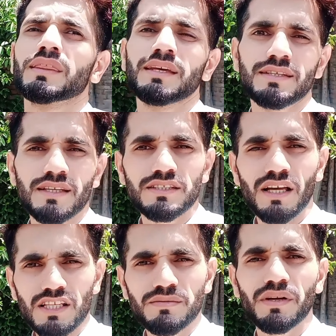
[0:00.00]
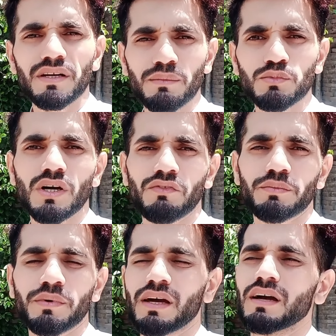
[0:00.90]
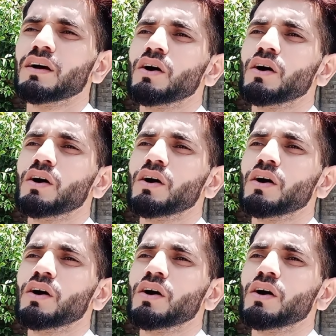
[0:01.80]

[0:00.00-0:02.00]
30 से 40 मिनट की मुसाफत पर है